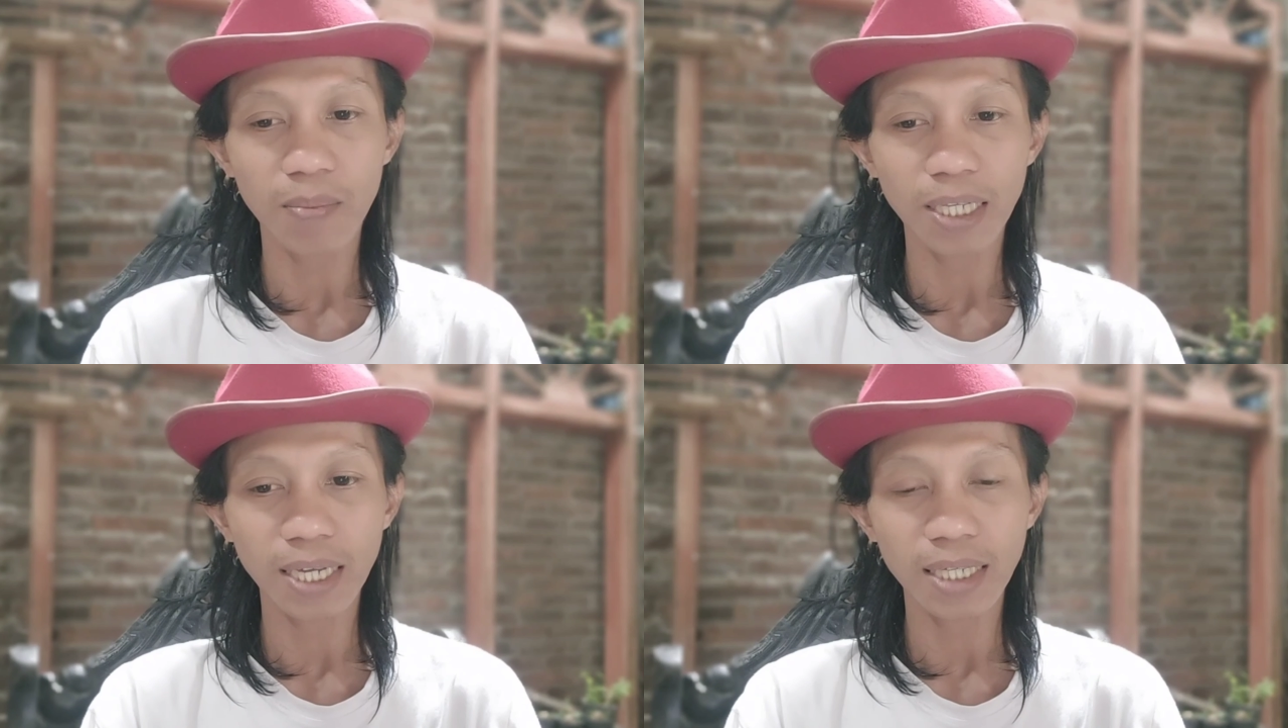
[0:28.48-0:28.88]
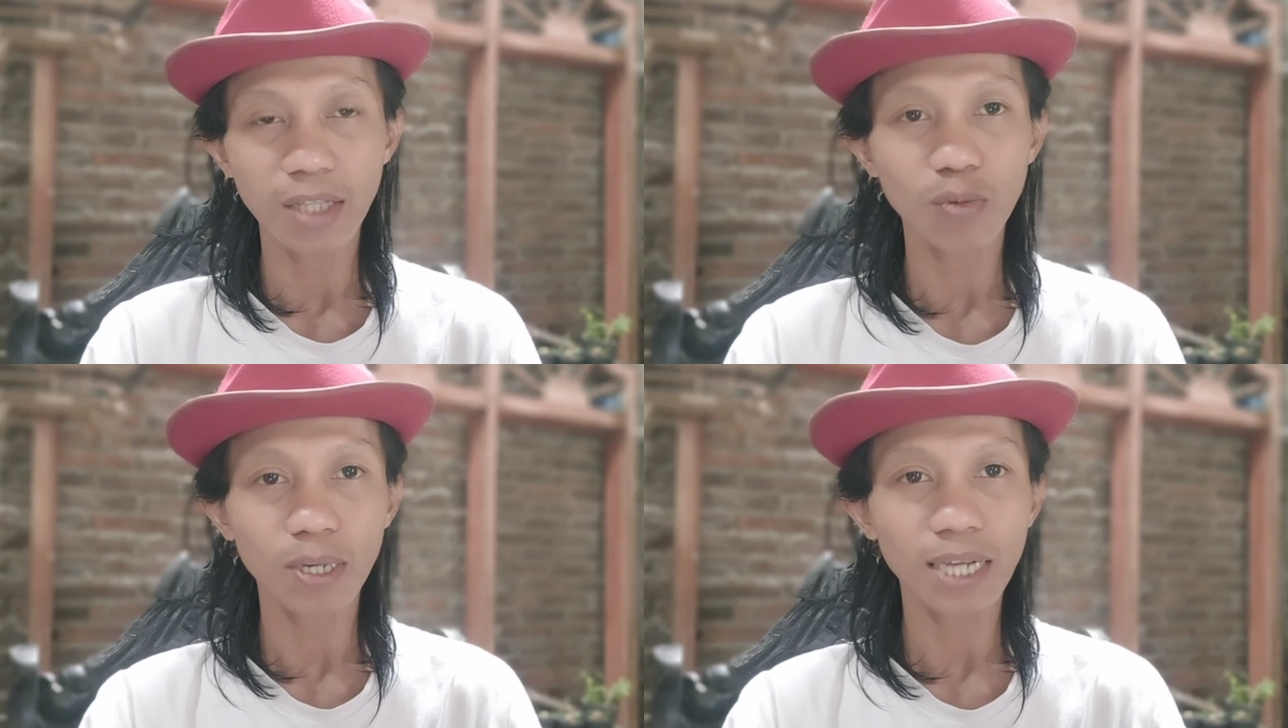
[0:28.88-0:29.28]
baca
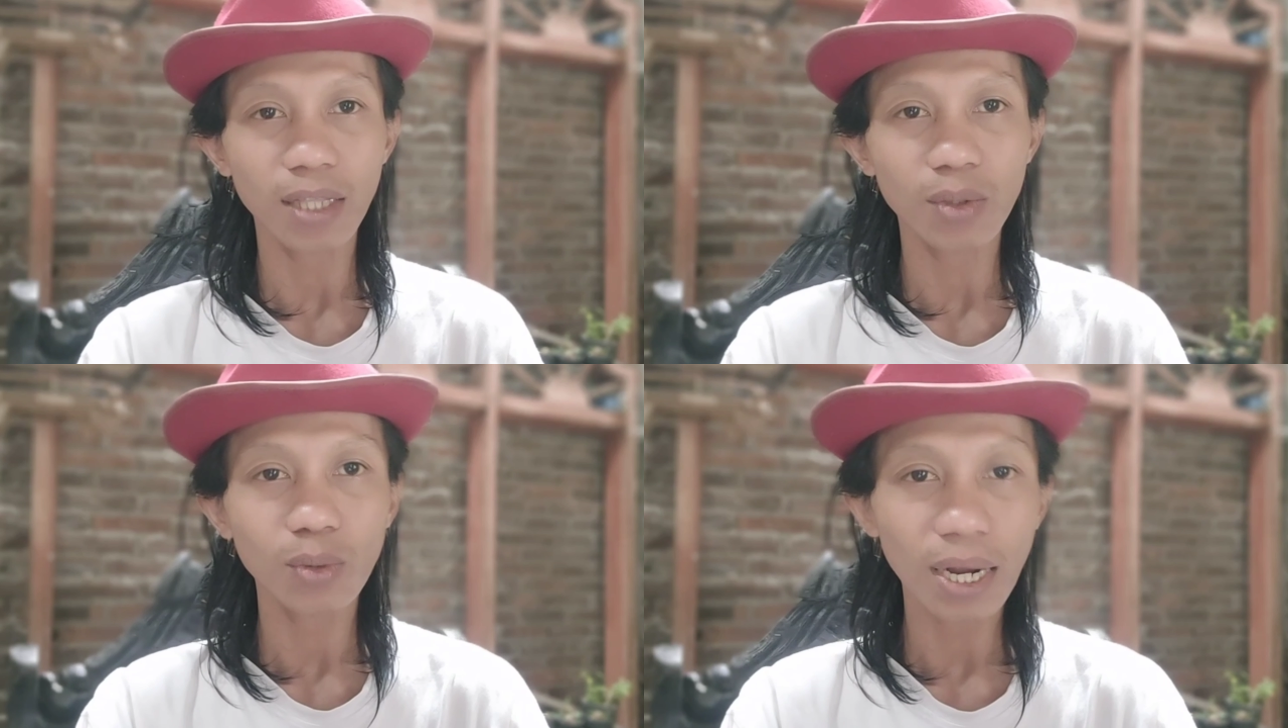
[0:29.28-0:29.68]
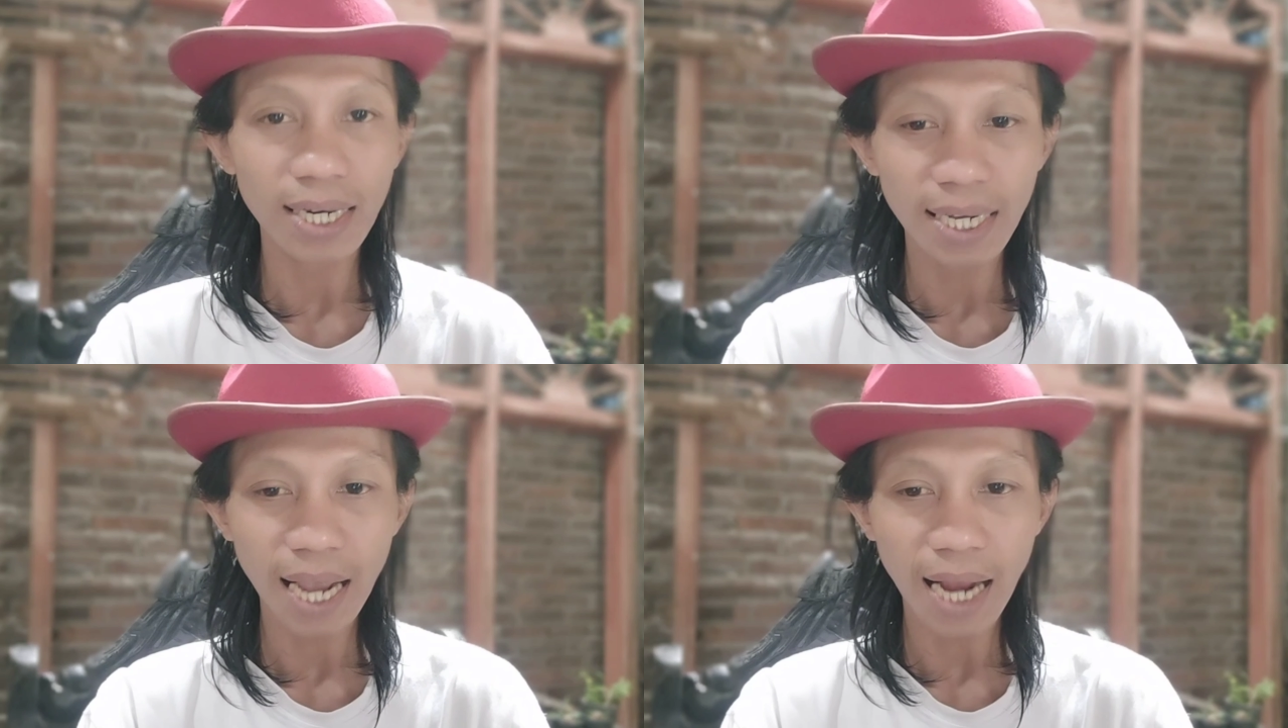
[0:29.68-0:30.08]
satu persatu.
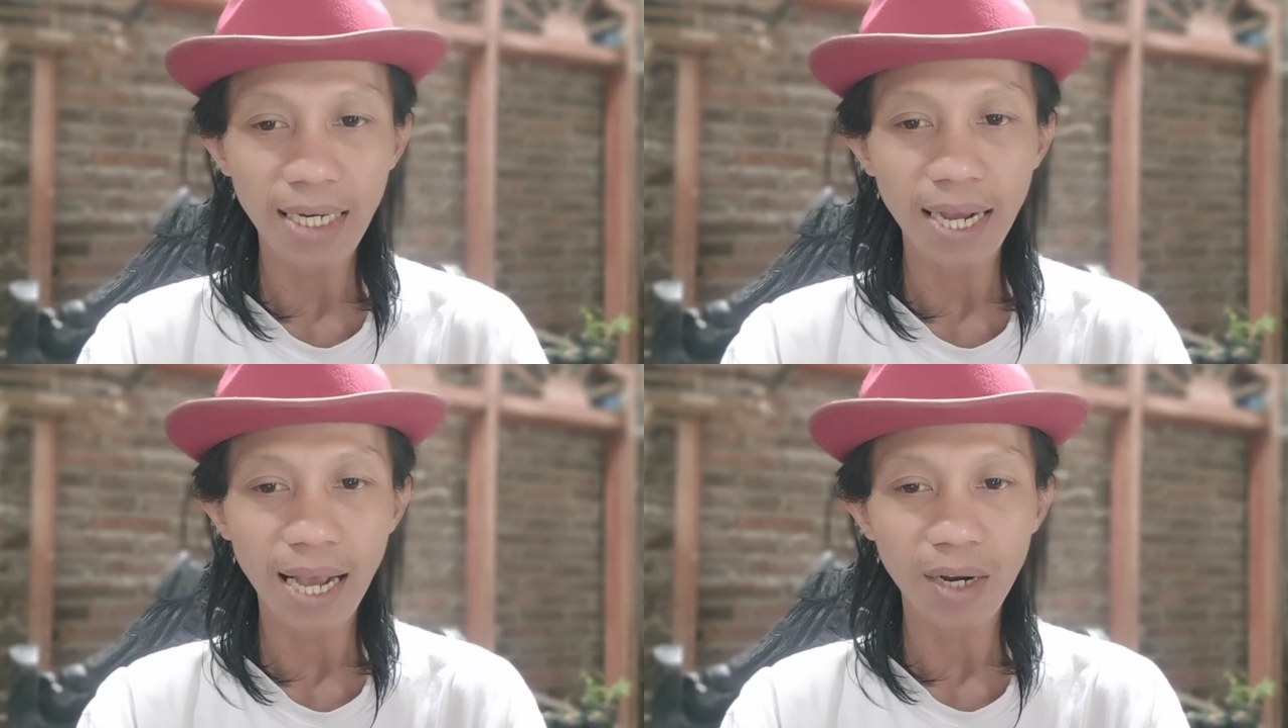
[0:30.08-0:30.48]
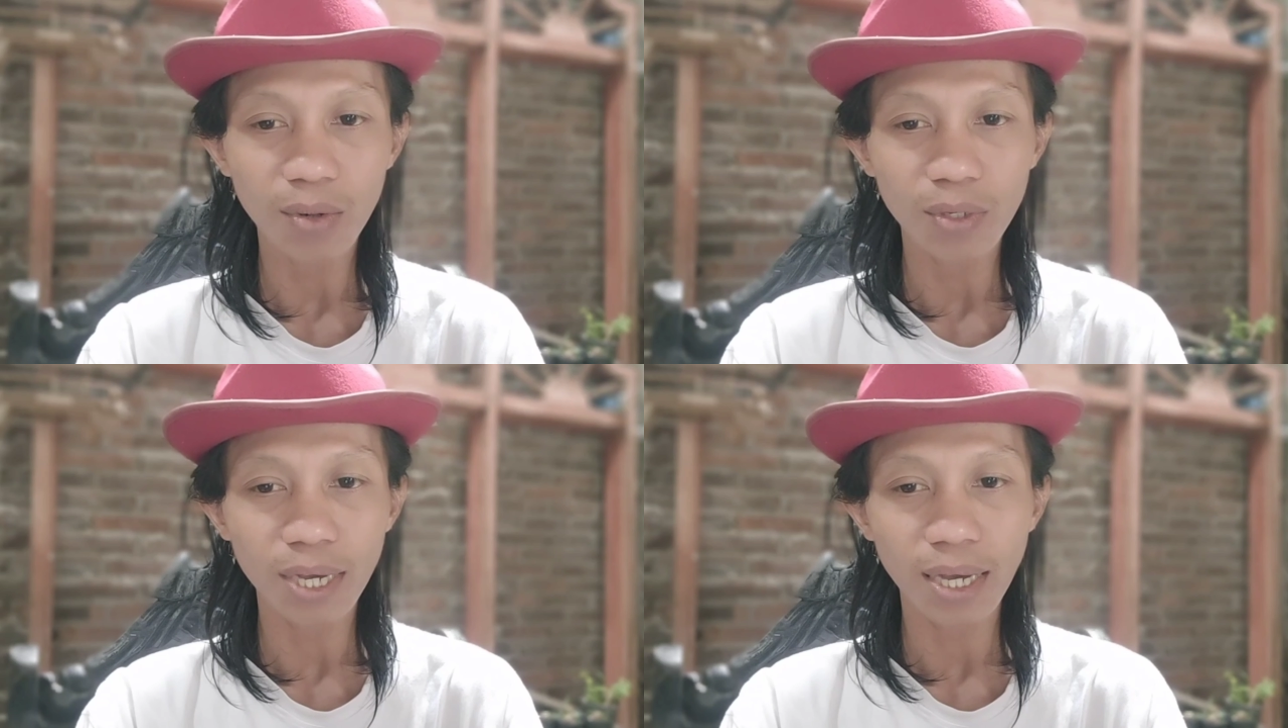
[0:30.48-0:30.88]
Ini ada
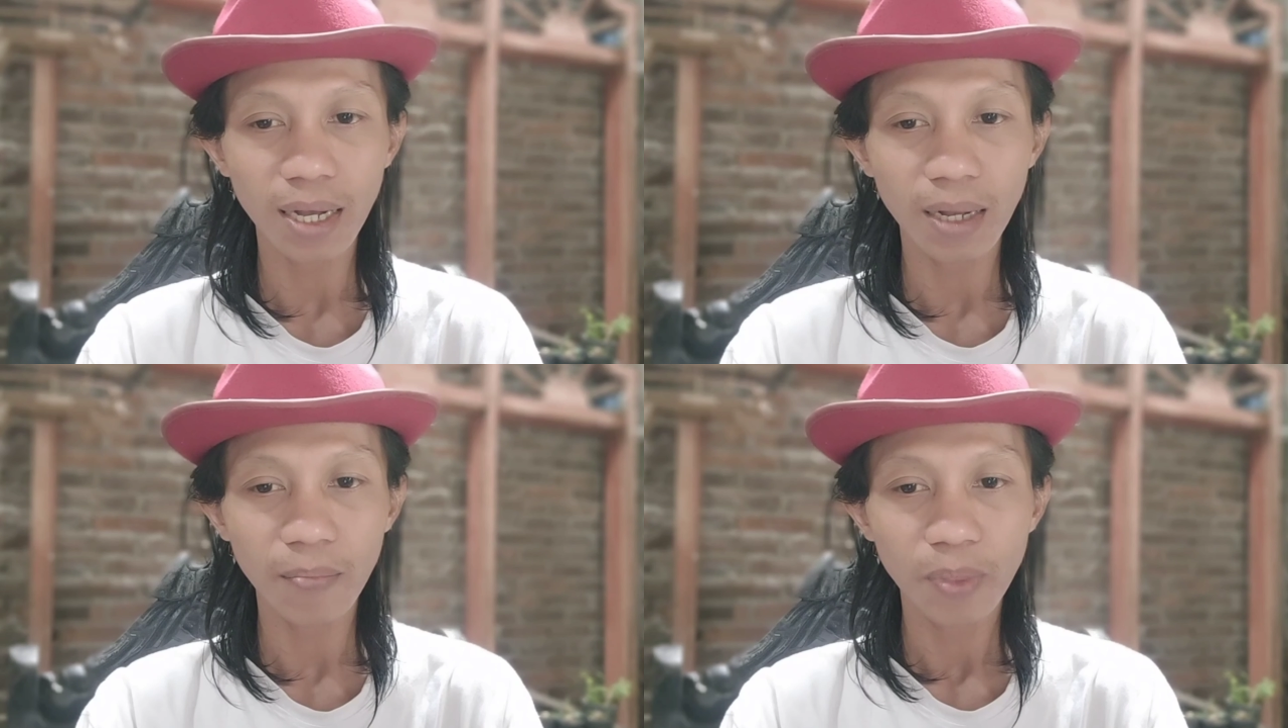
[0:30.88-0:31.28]
akunya.